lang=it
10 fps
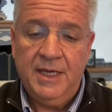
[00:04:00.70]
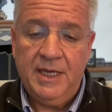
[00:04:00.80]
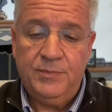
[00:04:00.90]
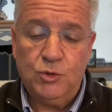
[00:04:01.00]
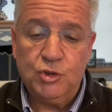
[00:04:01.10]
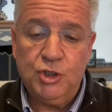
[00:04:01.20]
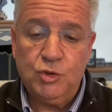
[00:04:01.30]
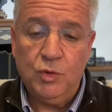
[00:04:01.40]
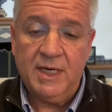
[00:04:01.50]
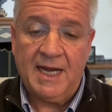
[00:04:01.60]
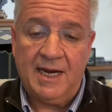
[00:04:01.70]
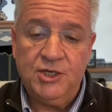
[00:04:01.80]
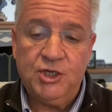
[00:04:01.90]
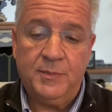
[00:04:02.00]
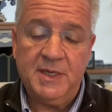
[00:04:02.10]
E porgi tu il
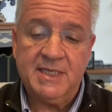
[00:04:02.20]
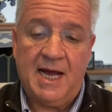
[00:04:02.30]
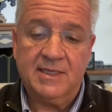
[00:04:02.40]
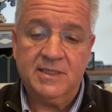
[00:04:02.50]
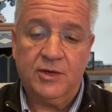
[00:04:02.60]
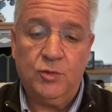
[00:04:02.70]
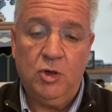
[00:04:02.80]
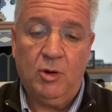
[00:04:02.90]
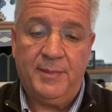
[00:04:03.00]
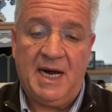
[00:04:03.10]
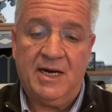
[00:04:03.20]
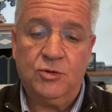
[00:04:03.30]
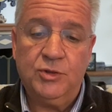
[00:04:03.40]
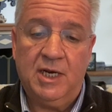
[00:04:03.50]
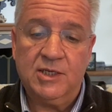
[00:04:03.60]
calice pesante, quello
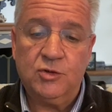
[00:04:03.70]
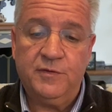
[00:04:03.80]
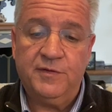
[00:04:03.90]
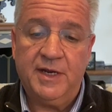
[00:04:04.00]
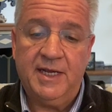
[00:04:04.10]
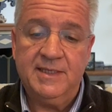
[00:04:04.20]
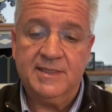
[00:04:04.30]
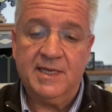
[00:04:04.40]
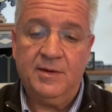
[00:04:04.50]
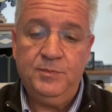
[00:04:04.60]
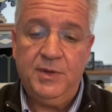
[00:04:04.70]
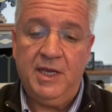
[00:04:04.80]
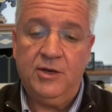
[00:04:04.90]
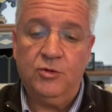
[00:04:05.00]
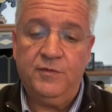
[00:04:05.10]
amaro della sofferenza,
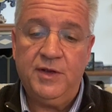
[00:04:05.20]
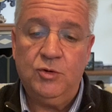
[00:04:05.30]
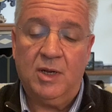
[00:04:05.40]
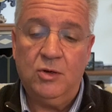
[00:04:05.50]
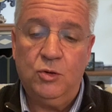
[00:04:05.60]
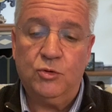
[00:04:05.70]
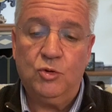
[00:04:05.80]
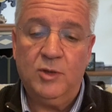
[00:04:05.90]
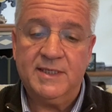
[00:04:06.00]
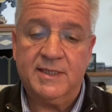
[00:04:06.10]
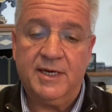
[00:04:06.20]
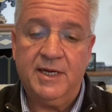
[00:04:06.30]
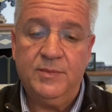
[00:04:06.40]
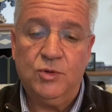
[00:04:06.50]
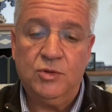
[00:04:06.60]
pieno fino all'orlo
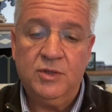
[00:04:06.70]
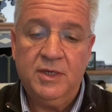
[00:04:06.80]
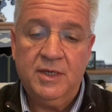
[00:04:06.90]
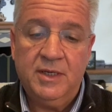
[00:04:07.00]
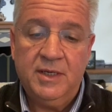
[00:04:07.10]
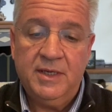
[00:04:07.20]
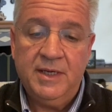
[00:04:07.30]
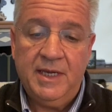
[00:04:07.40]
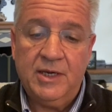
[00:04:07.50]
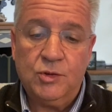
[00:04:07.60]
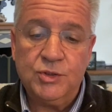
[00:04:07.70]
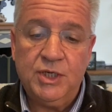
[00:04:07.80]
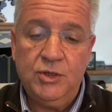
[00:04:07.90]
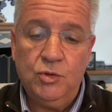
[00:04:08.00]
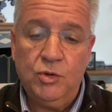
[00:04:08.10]
estremo, e
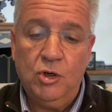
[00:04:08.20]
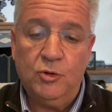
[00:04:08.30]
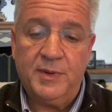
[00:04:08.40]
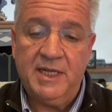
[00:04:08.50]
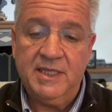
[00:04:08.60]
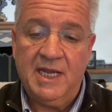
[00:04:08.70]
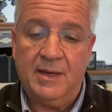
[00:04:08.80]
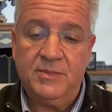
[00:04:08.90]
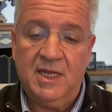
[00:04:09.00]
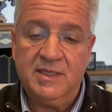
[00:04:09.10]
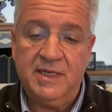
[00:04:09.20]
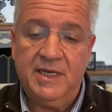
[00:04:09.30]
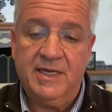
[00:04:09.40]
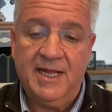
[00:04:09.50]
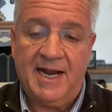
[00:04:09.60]
così noi lo prendiamo da
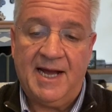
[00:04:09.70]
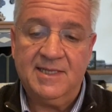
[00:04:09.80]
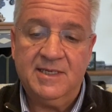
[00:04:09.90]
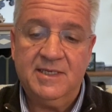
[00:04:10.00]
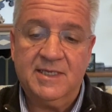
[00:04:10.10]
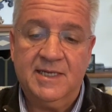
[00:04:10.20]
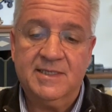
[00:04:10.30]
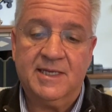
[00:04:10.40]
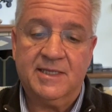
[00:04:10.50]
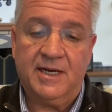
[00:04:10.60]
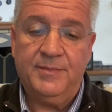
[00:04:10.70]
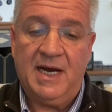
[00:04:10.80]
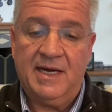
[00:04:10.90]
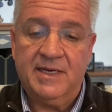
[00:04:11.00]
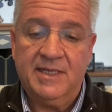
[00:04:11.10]
te, grati, senza
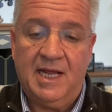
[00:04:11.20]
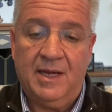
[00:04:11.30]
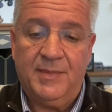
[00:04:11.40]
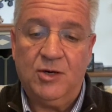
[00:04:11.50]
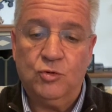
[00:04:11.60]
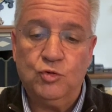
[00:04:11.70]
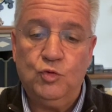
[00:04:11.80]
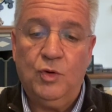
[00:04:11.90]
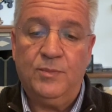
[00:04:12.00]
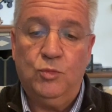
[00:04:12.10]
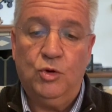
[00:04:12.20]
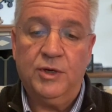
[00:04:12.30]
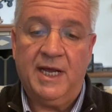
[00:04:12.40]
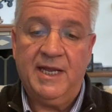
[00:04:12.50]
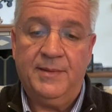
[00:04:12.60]
tremare, dalla mano tua
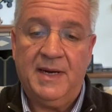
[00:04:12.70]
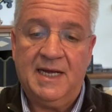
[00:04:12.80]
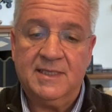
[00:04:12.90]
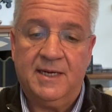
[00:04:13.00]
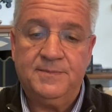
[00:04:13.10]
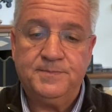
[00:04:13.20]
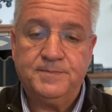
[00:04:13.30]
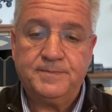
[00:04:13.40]
buona e amata.